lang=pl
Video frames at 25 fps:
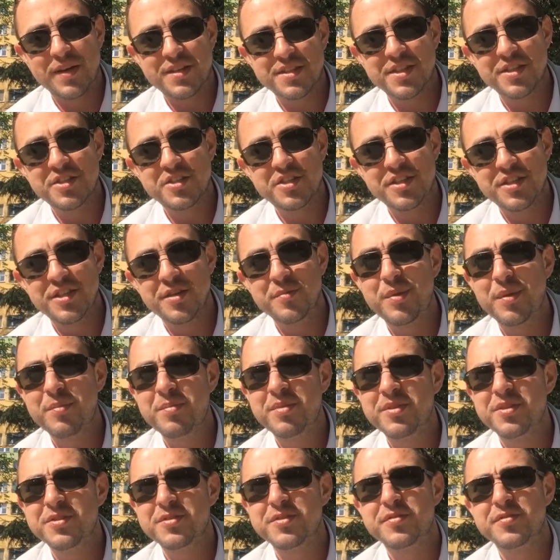paczkę dziennie
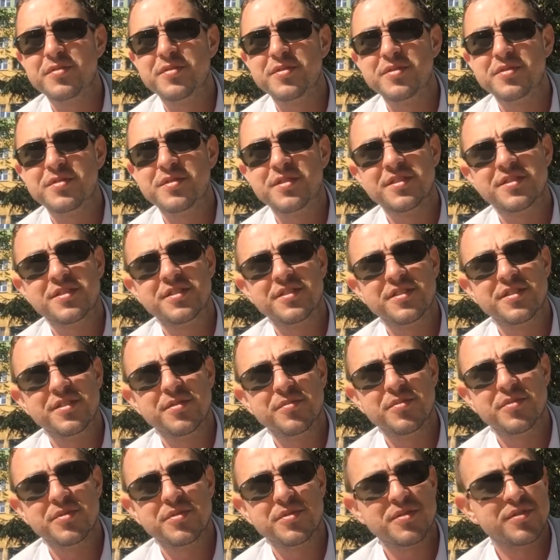papierosów, to też, też
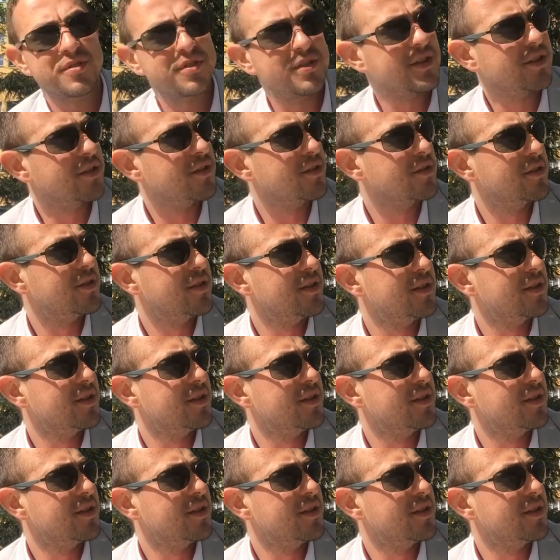nie było co z tego.